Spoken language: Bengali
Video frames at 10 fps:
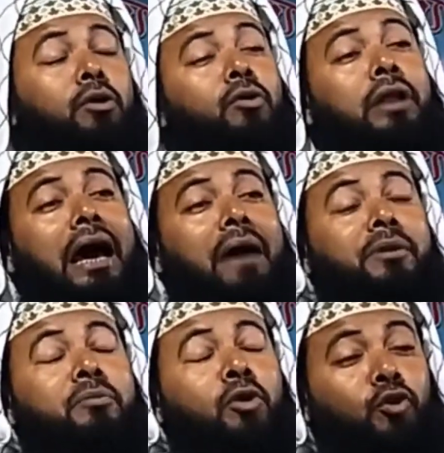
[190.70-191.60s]
এখন
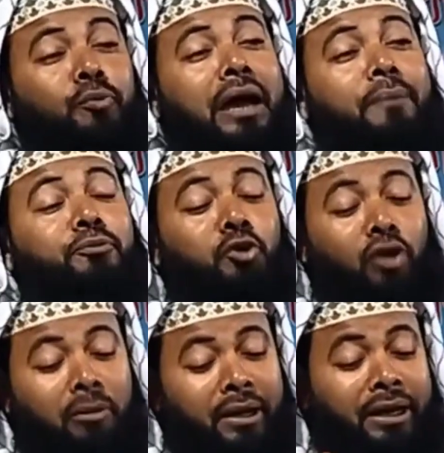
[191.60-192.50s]
আমি মৌলবী আব্দুর
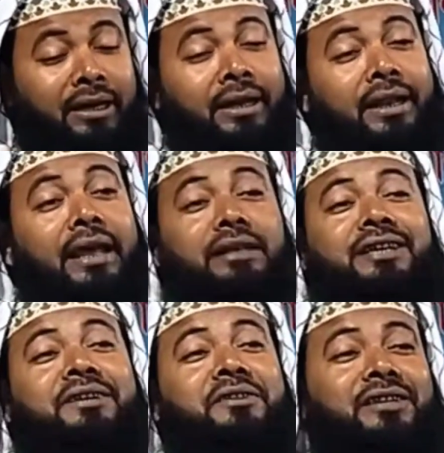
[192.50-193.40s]
রহমান এখানে
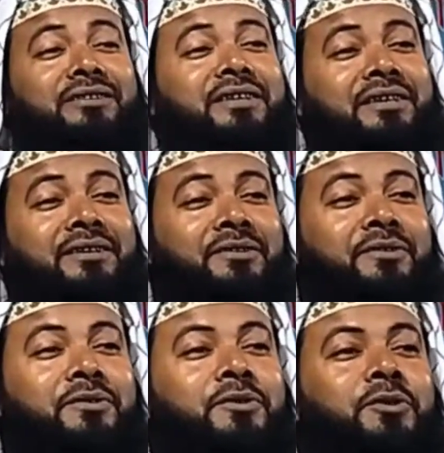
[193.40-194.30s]
লেকচার দিতেছি
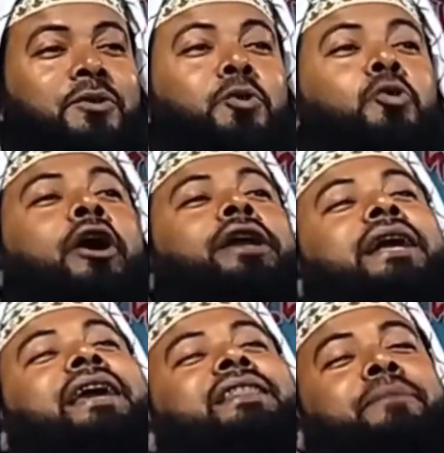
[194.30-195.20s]

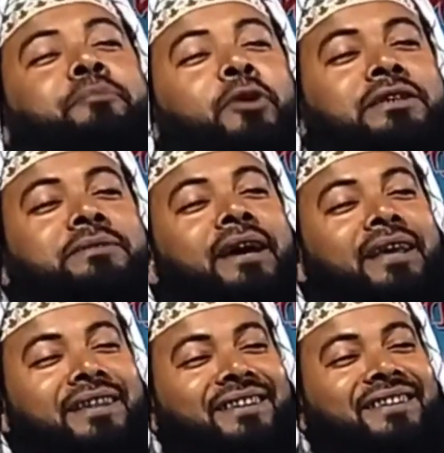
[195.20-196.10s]
কয়টা কেতাব পড়েছি
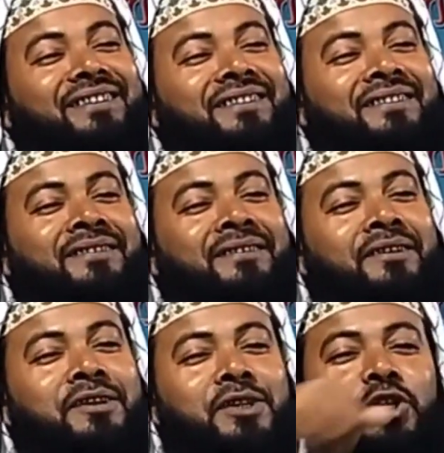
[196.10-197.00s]
ভাই
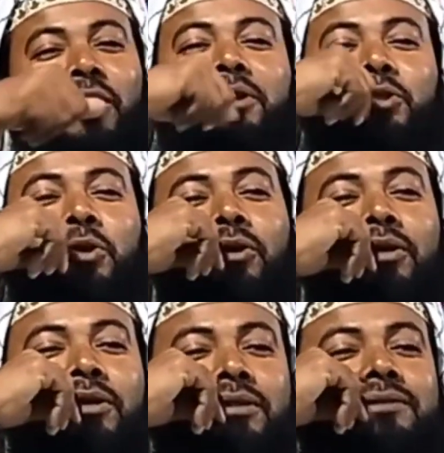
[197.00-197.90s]
সবে তো
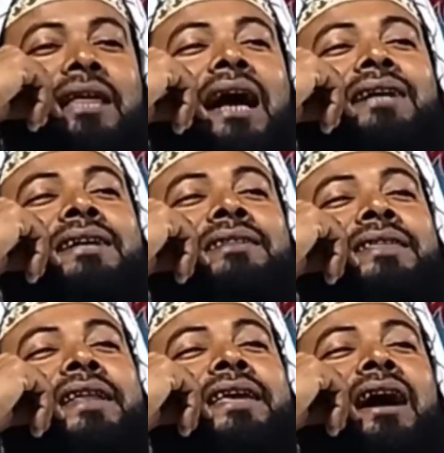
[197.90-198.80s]
থার্টি
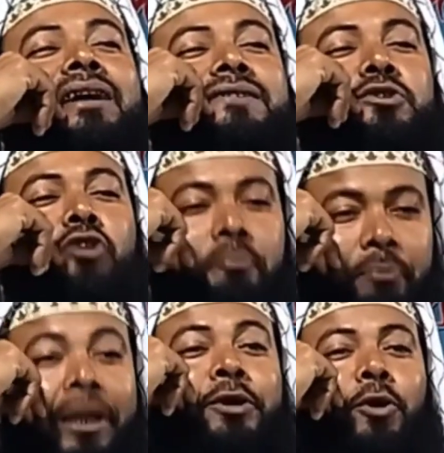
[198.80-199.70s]
থ্রি ইয়ার্স
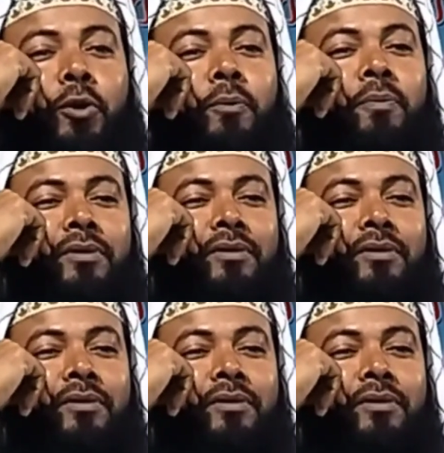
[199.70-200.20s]
কমপ্লিট হলো